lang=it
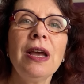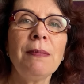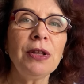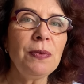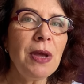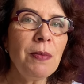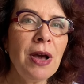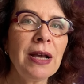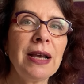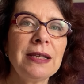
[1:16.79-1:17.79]
ma dobbiamo
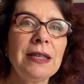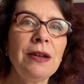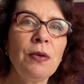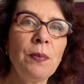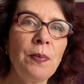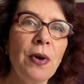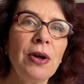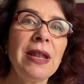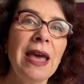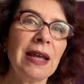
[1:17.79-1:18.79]
anche essere un
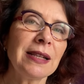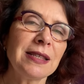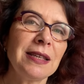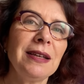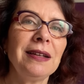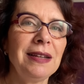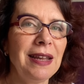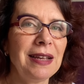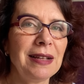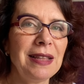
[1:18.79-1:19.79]
po' nerds
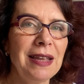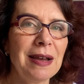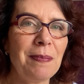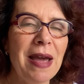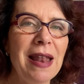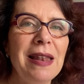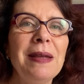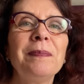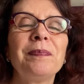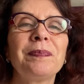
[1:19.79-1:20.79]
nei, dei
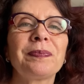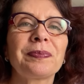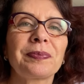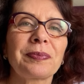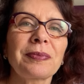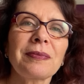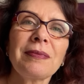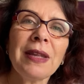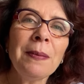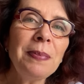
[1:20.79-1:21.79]
capelli.
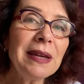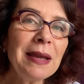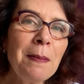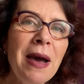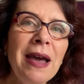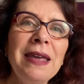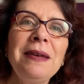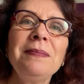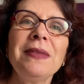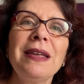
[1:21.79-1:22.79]
Perché mai